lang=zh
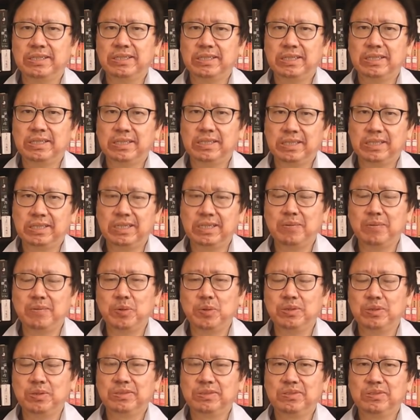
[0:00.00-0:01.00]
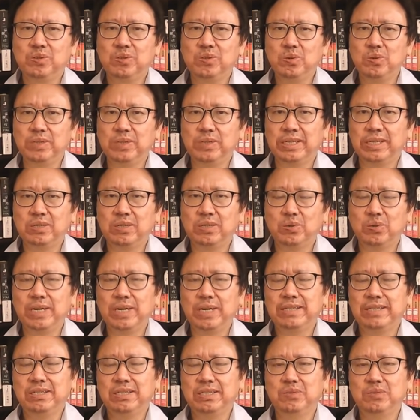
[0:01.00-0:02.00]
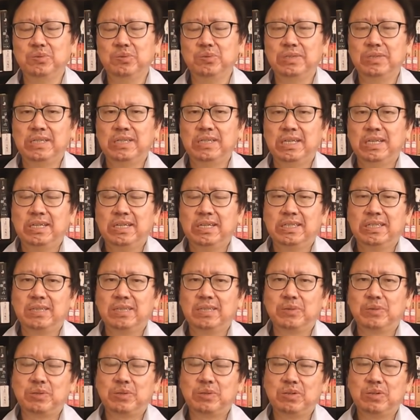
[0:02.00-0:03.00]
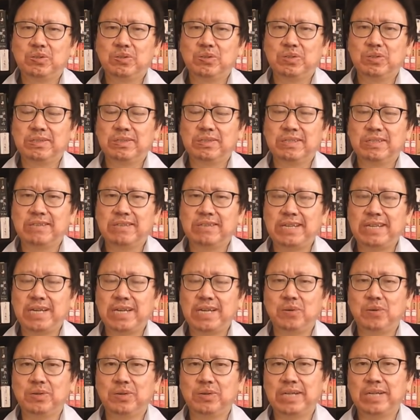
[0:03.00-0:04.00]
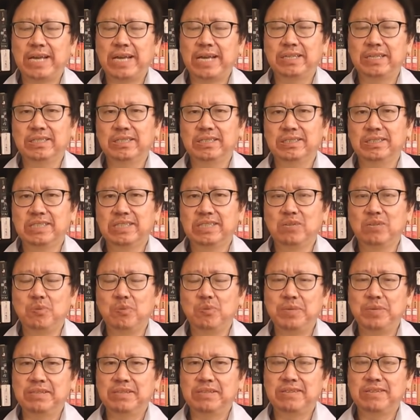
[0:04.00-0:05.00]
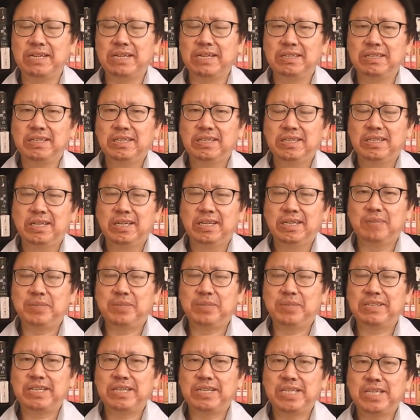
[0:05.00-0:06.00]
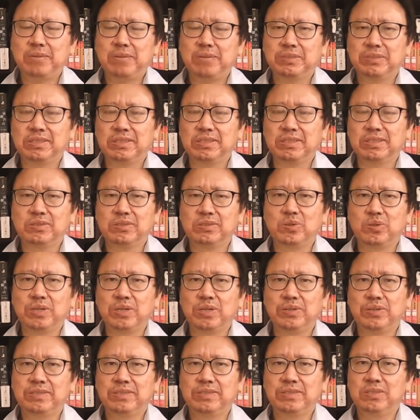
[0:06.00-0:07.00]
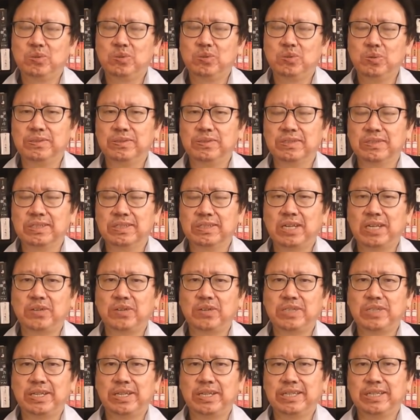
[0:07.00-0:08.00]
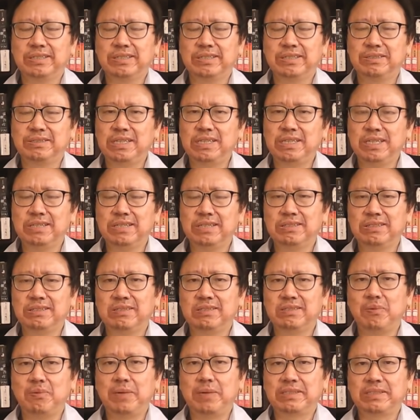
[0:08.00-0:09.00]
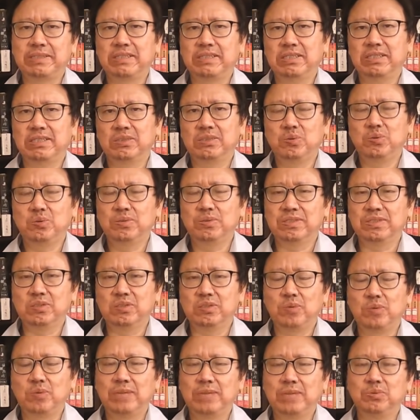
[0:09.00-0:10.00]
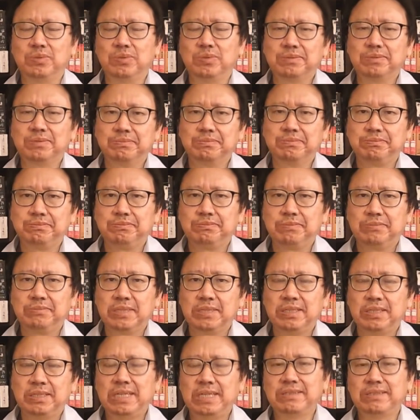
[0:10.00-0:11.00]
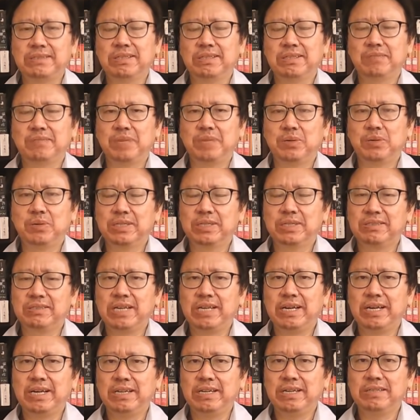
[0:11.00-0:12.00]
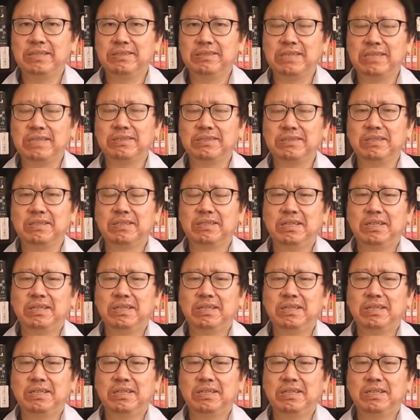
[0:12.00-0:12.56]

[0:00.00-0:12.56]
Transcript: 呃克格勃，中国的国安特务。那么最后说，这三大国来一个特务比赛。啊，比赛的项目是说有一只兔子逃进了一个森林，怎么把这个兔子抓住？先是美国的 CIA 上阵，